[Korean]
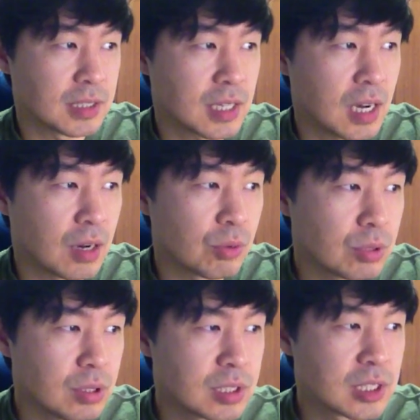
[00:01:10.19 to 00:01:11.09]
자,
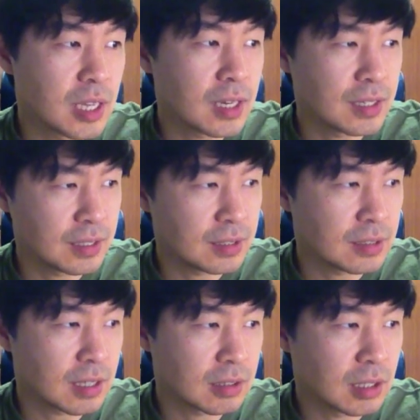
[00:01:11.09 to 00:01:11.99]
오늘 진행할
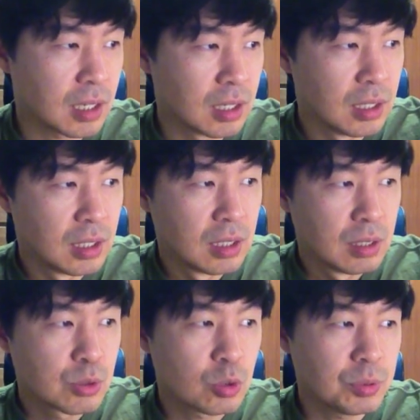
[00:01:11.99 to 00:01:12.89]
강의가
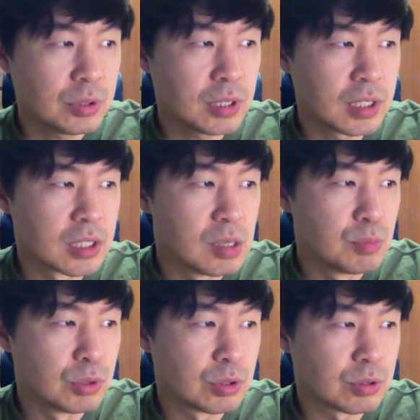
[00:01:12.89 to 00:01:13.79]
초보들의
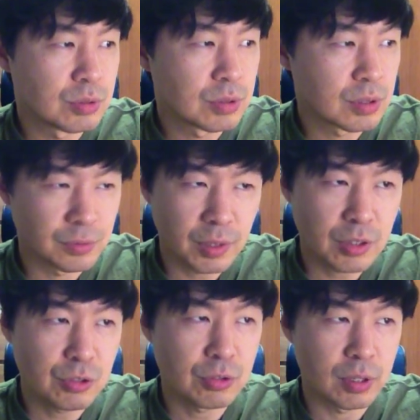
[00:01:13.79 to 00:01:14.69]
질문,
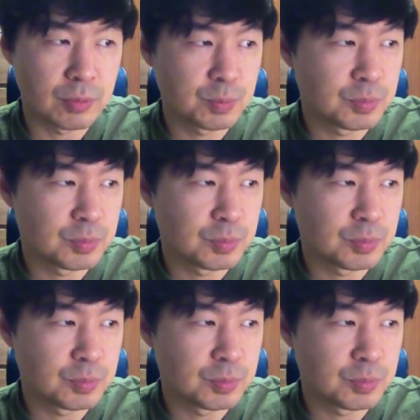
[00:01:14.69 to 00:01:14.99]
FAQ예요.